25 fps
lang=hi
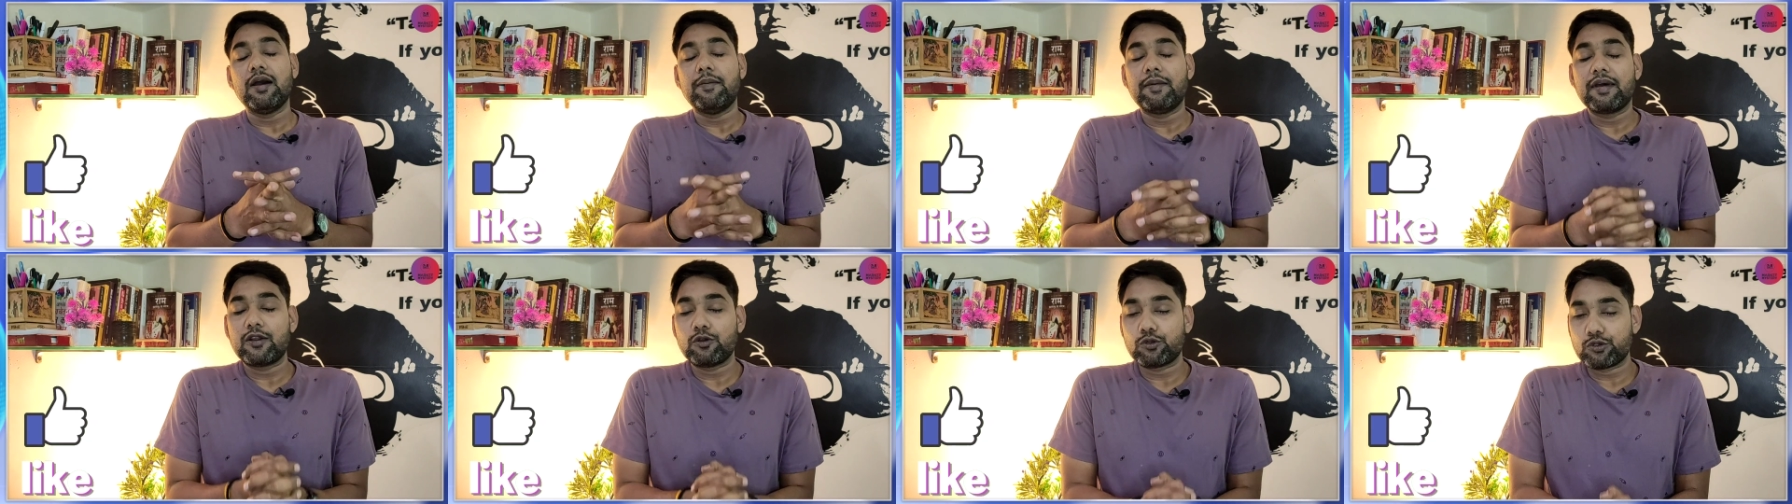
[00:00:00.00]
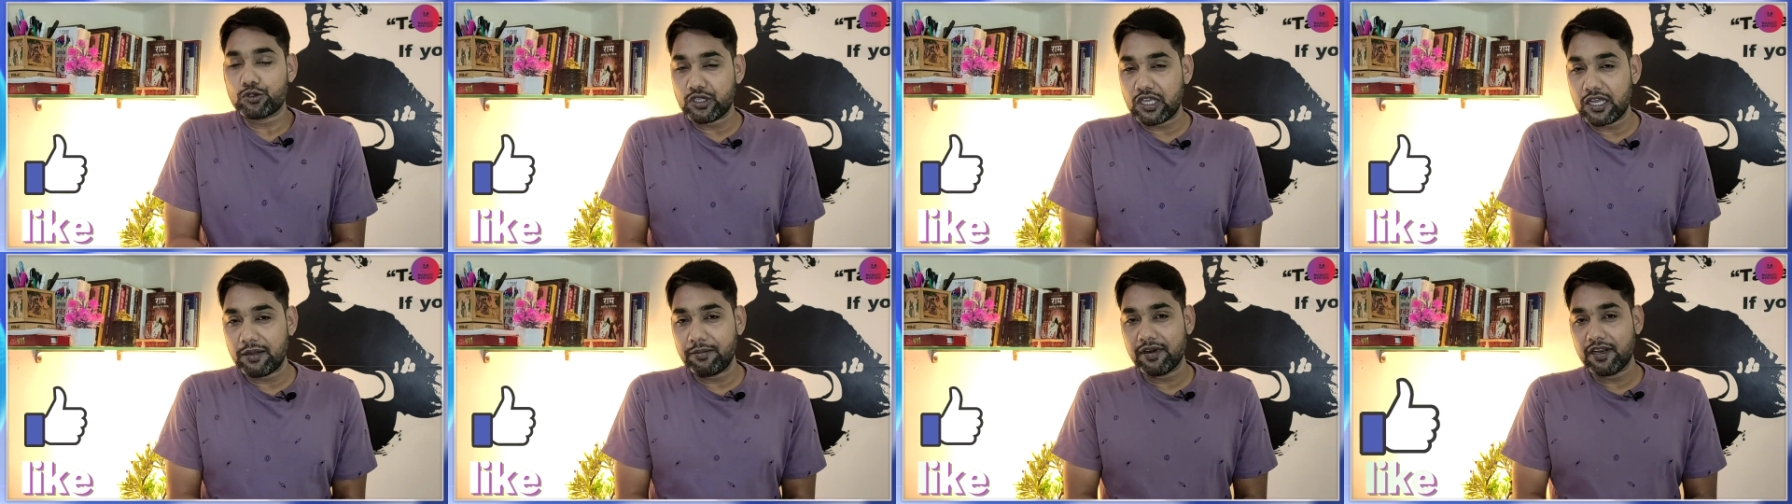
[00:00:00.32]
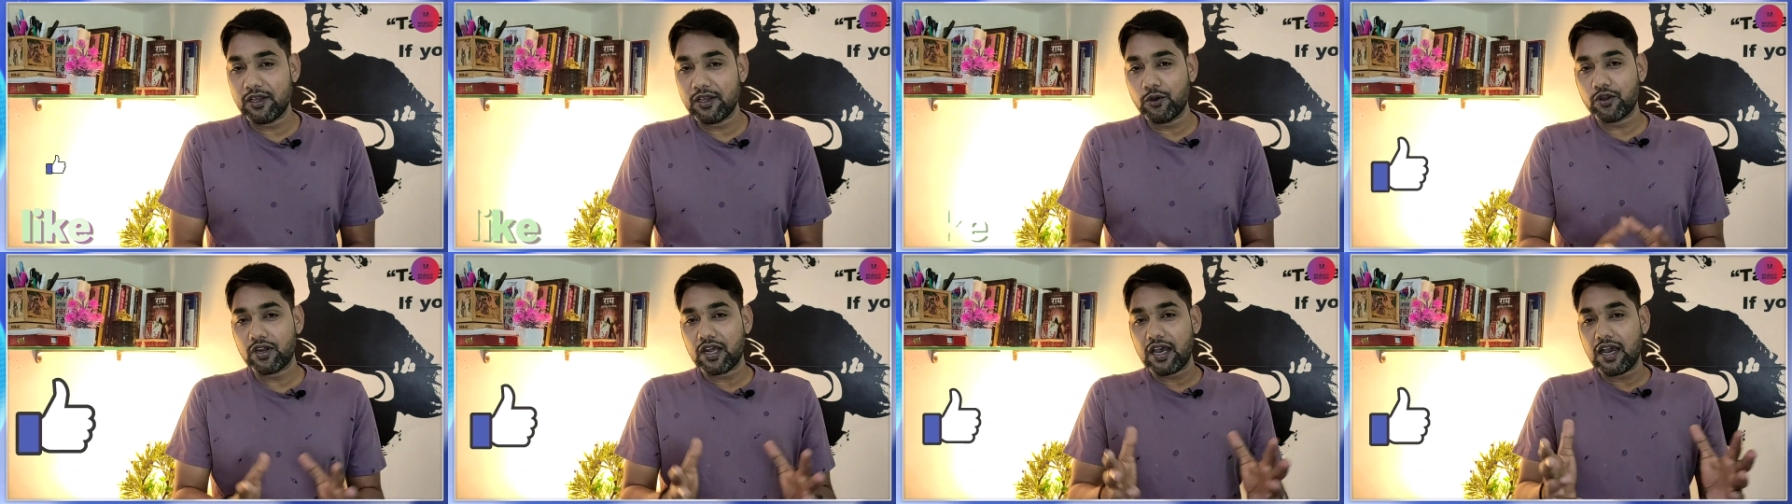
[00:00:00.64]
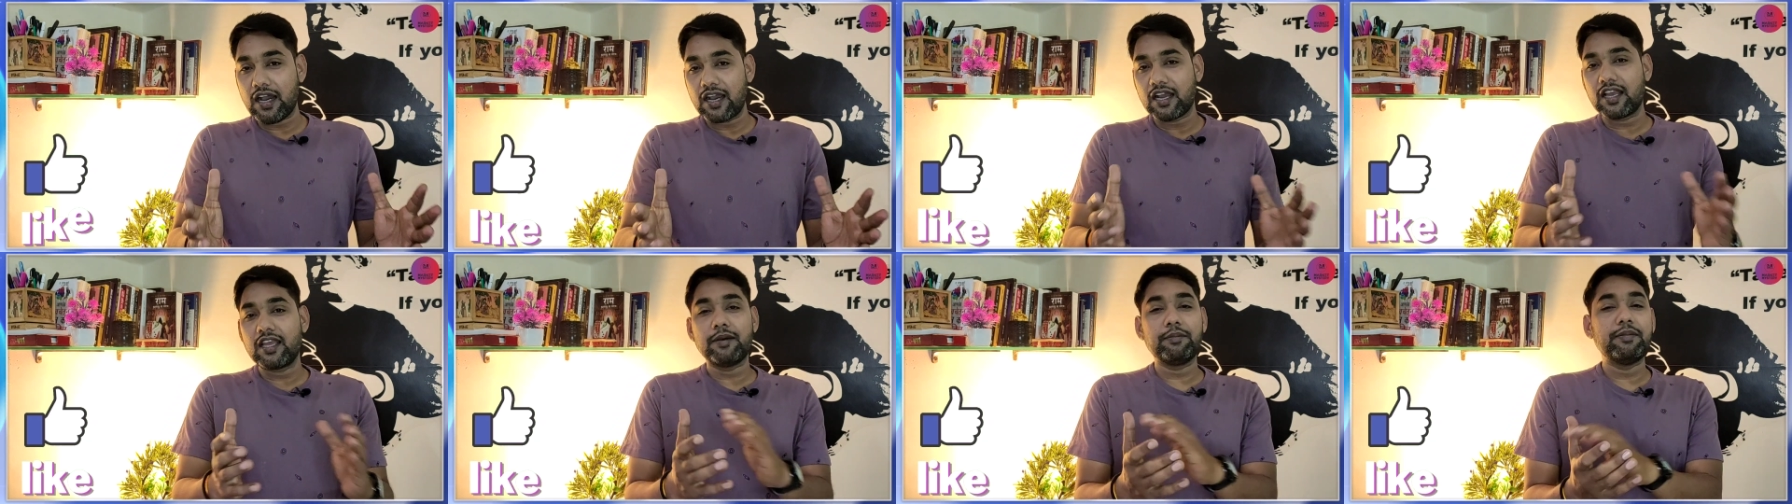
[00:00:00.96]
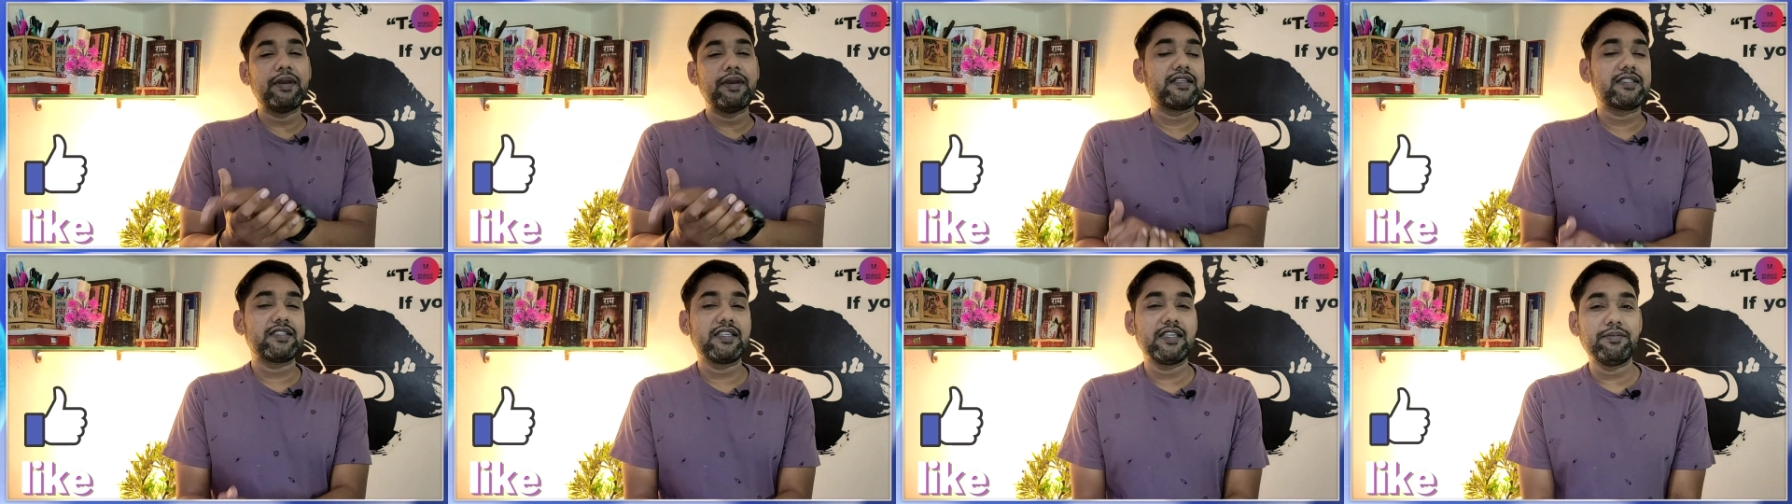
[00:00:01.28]
हमारा उत्साह बढ़े और आगे
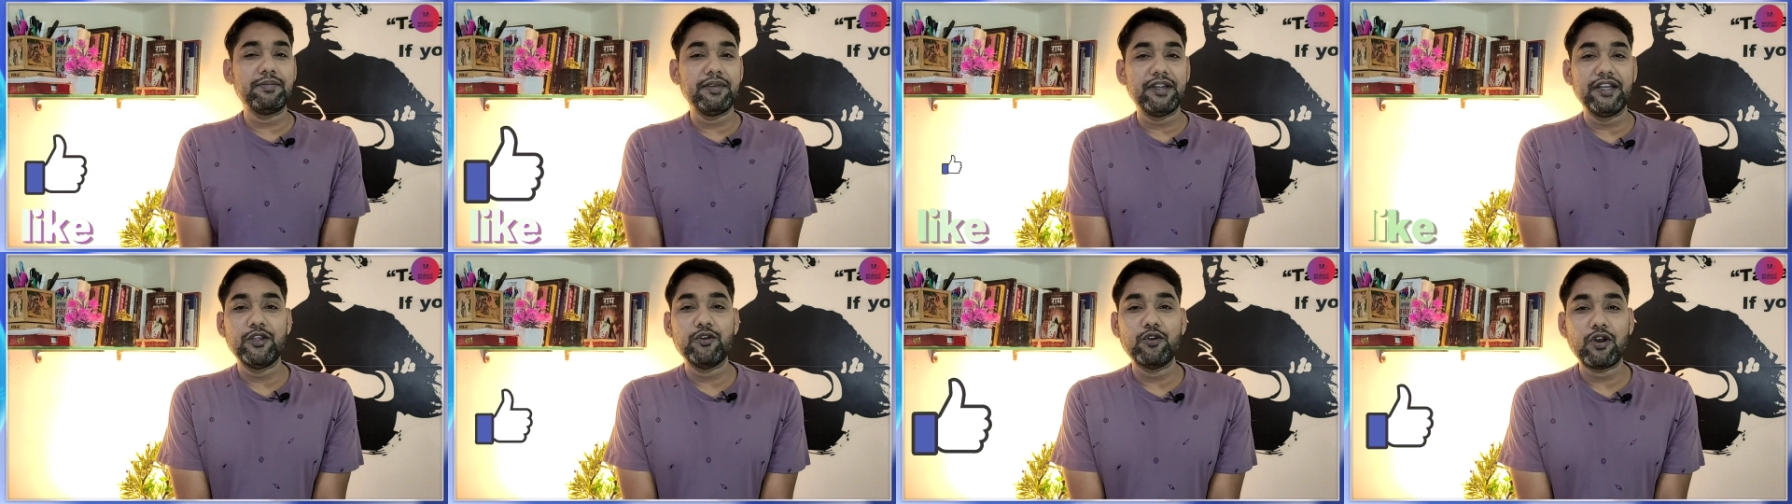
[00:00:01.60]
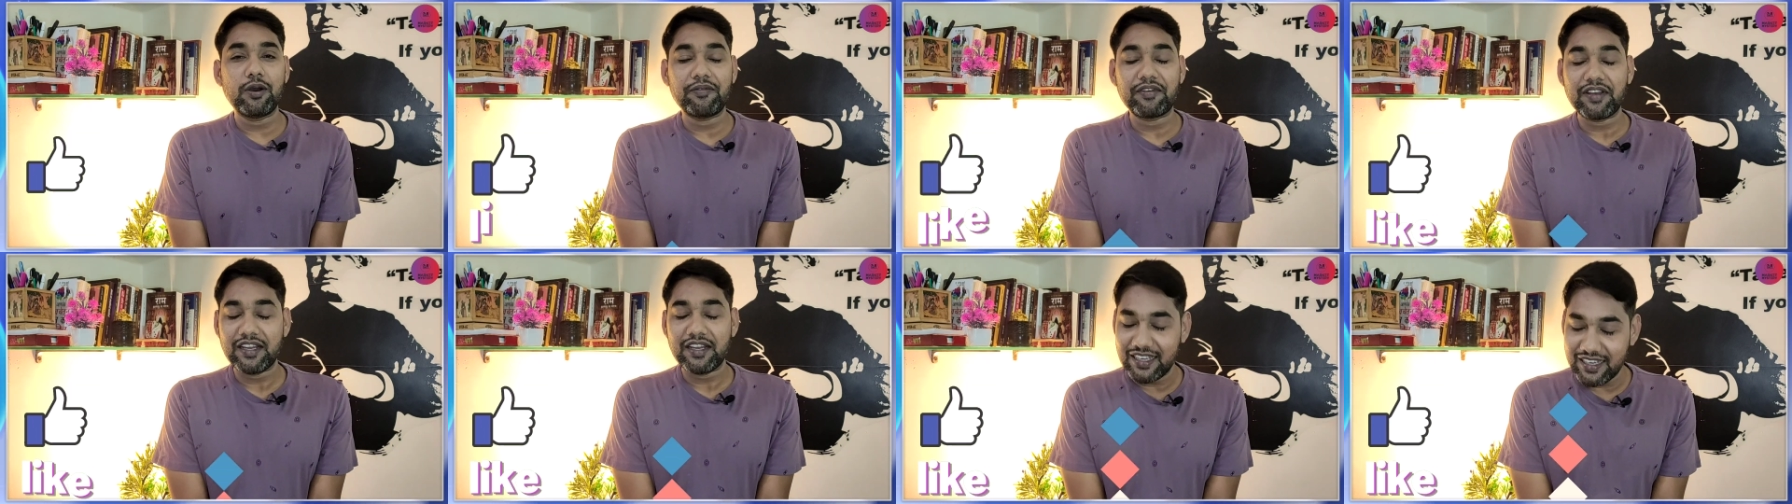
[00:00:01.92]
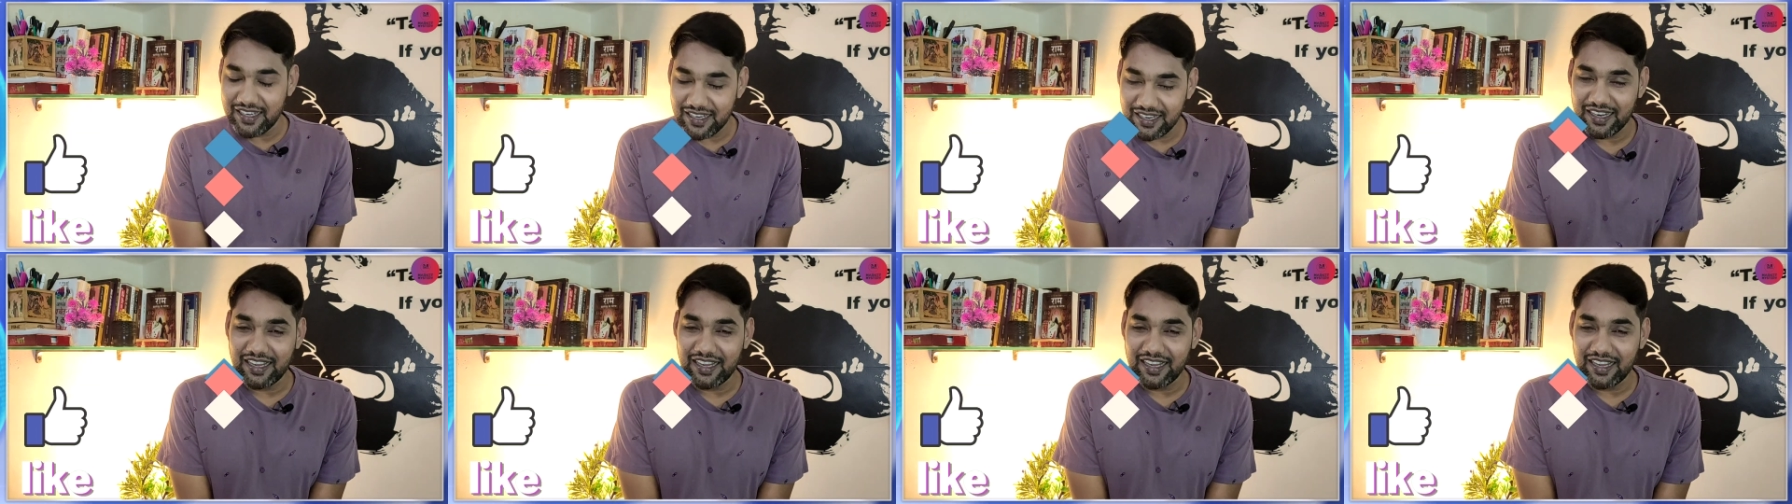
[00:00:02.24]
हम ऐसे ही वीडियो आपके लिए